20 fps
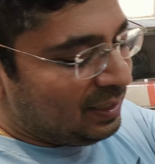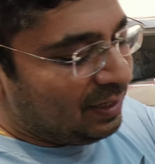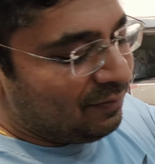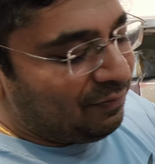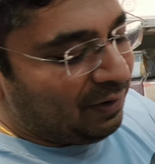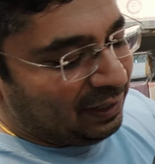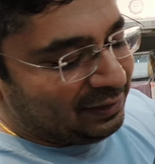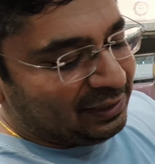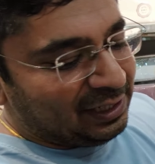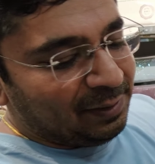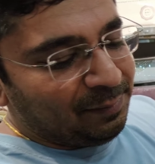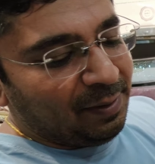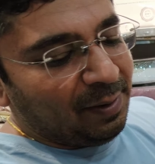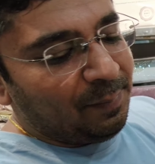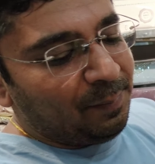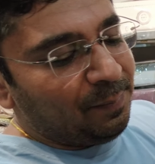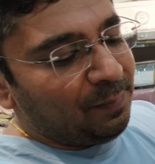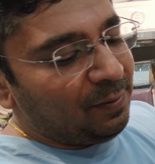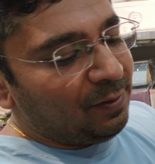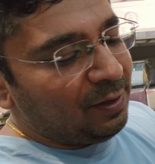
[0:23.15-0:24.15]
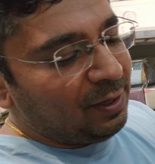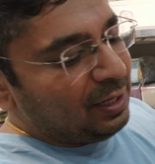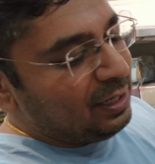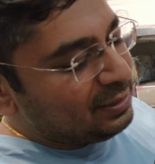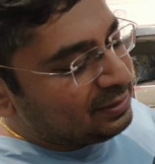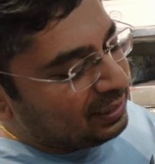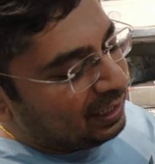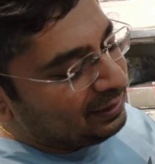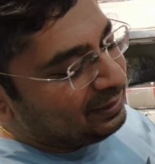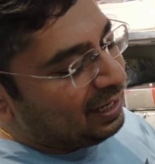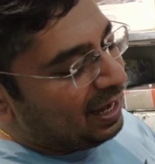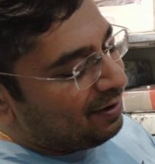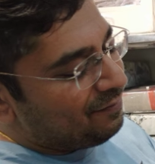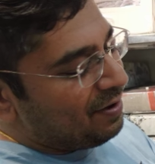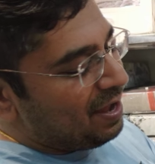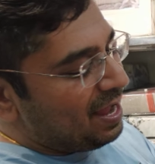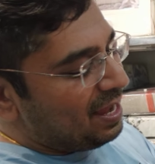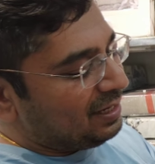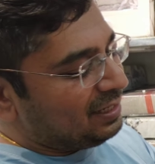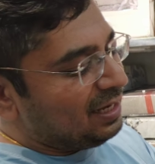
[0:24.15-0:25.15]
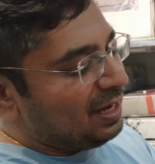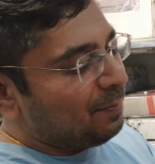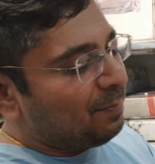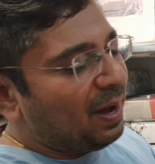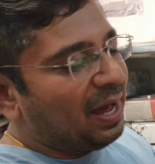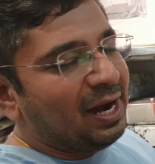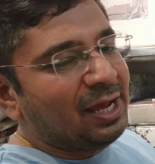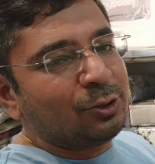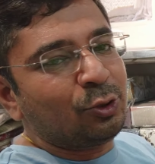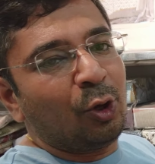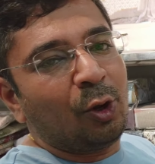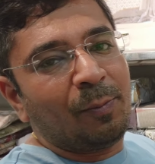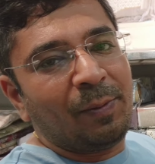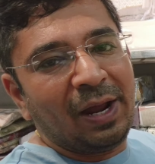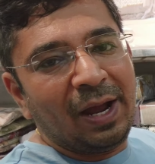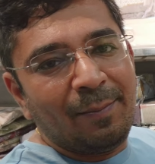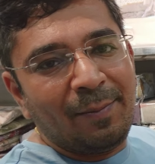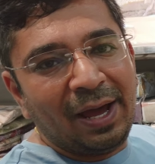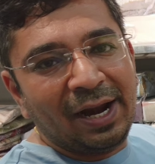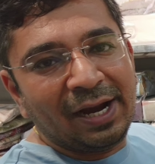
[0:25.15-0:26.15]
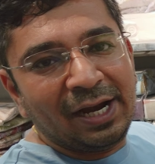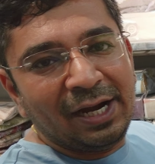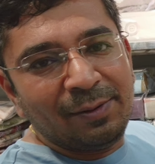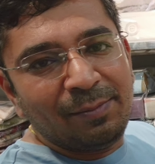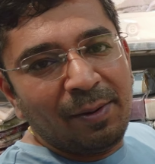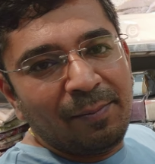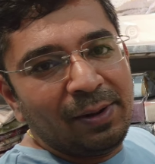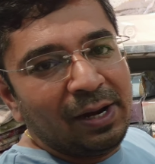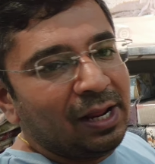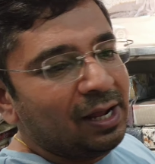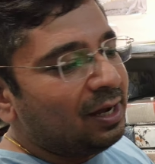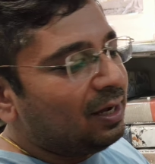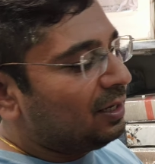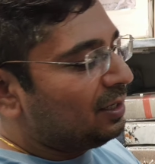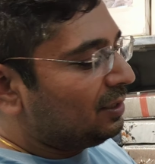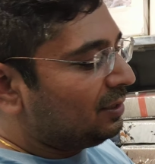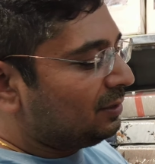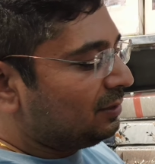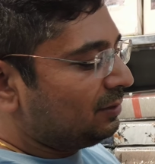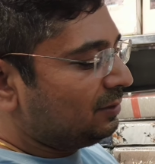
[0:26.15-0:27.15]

ये फैक्ट्री में इसका दावा है कि ये बारह सौ रुपये का मार्केट में मिलेगा